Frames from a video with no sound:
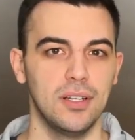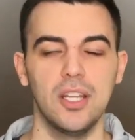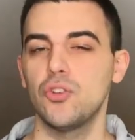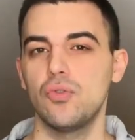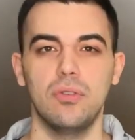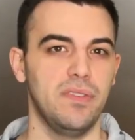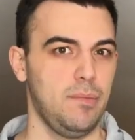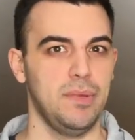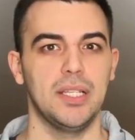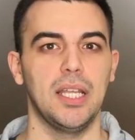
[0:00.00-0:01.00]
Nessuno lo
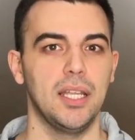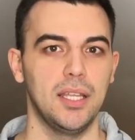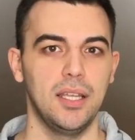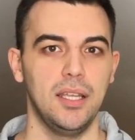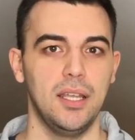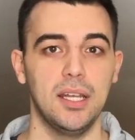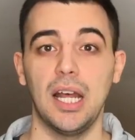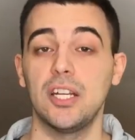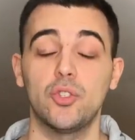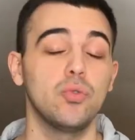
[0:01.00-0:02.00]
farà per te,
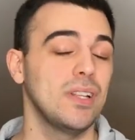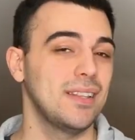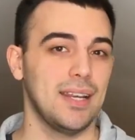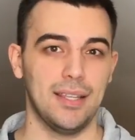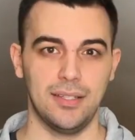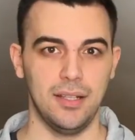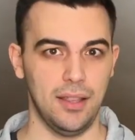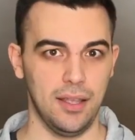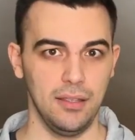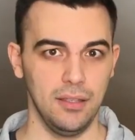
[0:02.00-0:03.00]
ha nessun interesse di
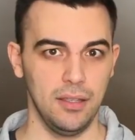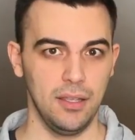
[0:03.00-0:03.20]
te